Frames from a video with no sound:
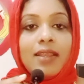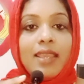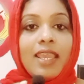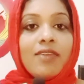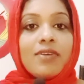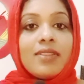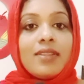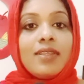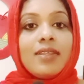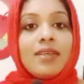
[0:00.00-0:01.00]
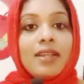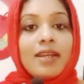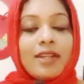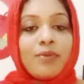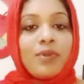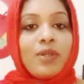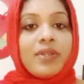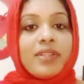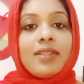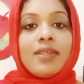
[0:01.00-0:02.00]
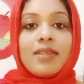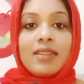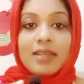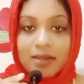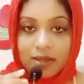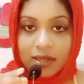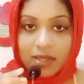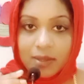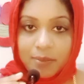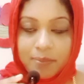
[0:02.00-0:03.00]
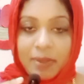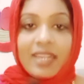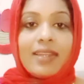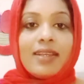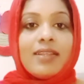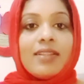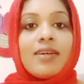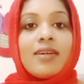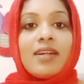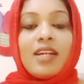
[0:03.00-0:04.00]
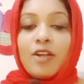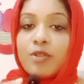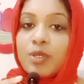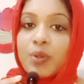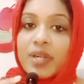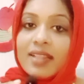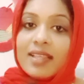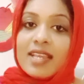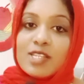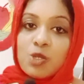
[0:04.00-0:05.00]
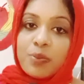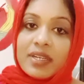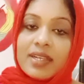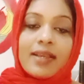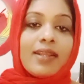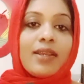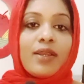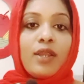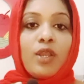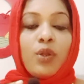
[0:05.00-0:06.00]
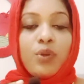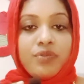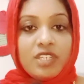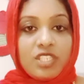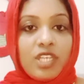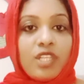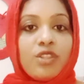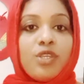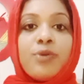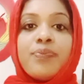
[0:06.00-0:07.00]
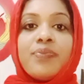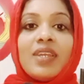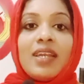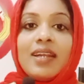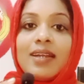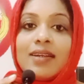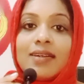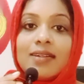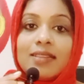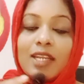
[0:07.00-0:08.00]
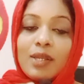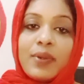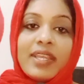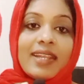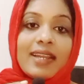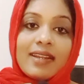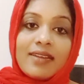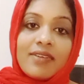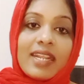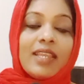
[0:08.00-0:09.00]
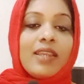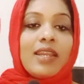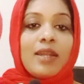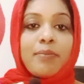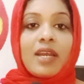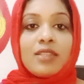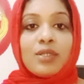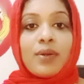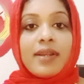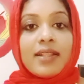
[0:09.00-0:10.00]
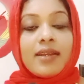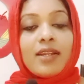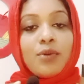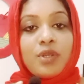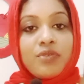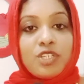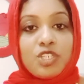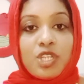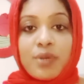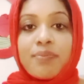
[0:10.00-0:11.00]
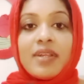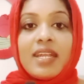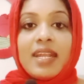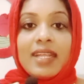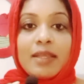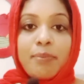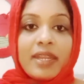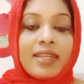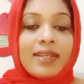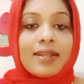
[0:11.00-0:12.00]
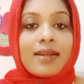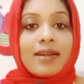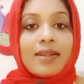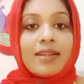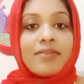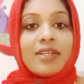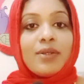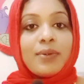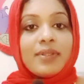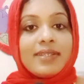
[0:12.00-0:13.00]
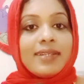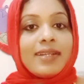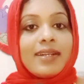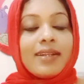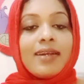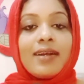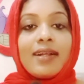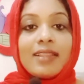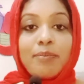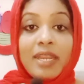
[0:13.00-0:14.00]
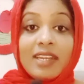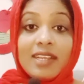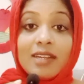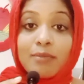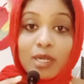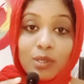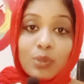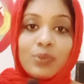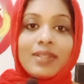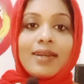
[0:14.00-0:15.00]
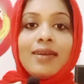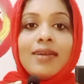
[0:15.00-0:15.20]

ஏன் வந்து கடவுள் வந்து இந்த பெண்ணுக்கு தான் அந்த குழந்தைய சுமக்கிற ஒரு விஷயத்தையும் தன்னுடைய கணவரை பார்த்து கொள்றதான ஒரு விஷயம் இந்த பெண்ணுக்கு ஆண்டவர் கொடுத்துருக்கிறாருன்னா அந்த பெண்ணுக்கு மட்டும்தான்